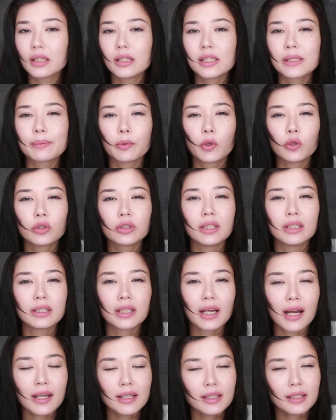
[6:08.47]
из плотной
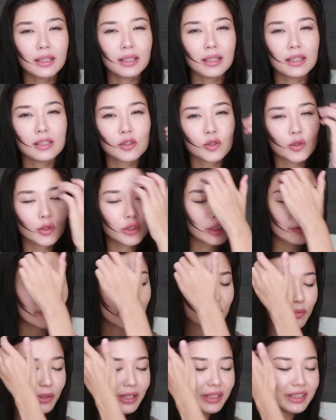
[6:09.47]
ткани и с
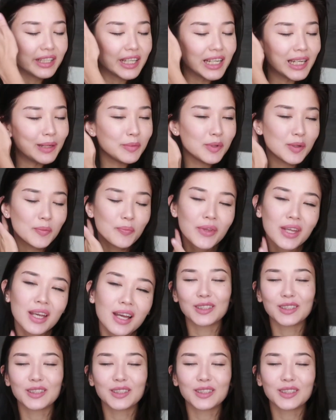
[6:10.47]
тонкими бретелями.